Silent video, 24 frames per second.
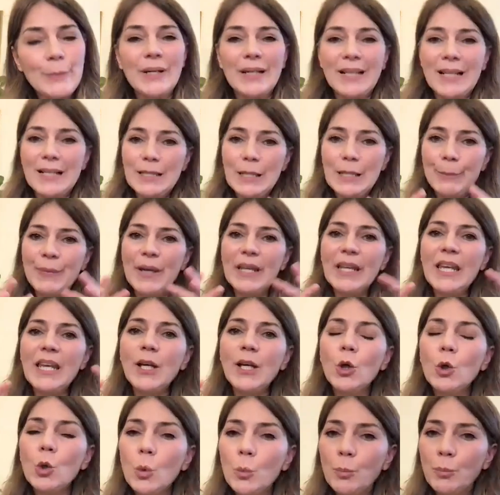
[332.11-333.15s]
perché sebbene in
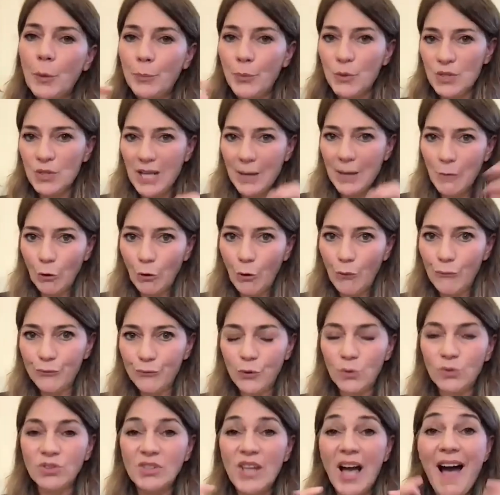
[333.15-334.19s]
gruppo possiamo
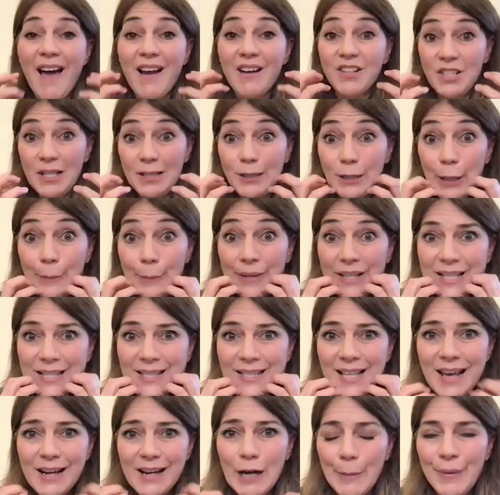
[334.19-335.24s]
confrontarci e
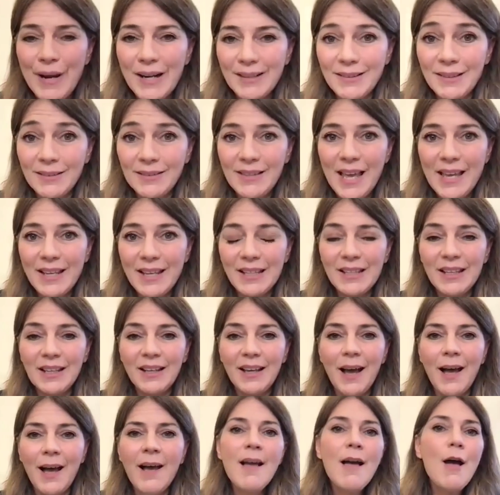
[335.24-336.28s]
stabilizzare la parte
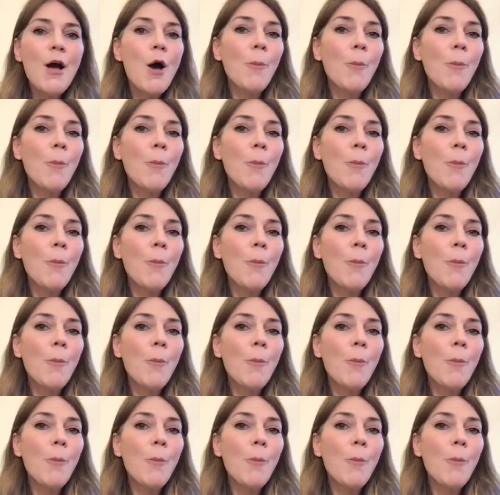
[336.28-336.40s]
tecnica,